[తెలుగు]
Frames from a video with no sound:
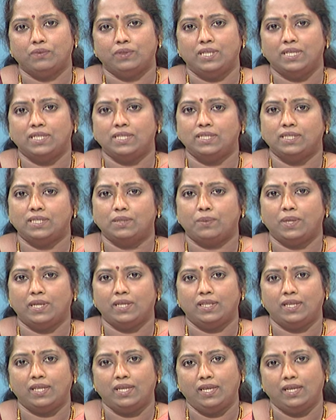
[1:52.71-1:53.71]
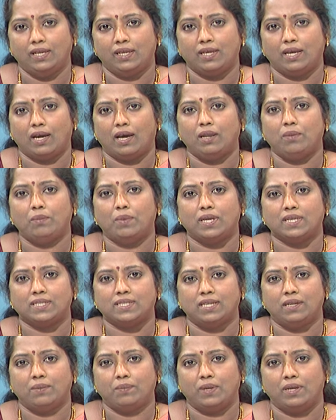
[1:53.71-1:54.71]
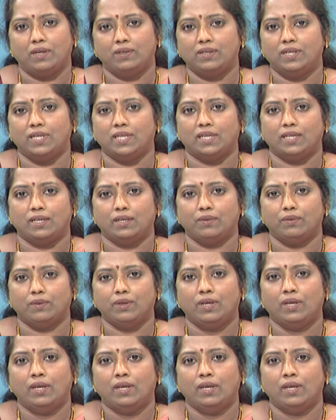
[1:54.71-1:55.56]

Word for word: ఉద్దేశించబడిందని కార్ల్ మార్క్స్ అనే పండితుడు అన్నాడు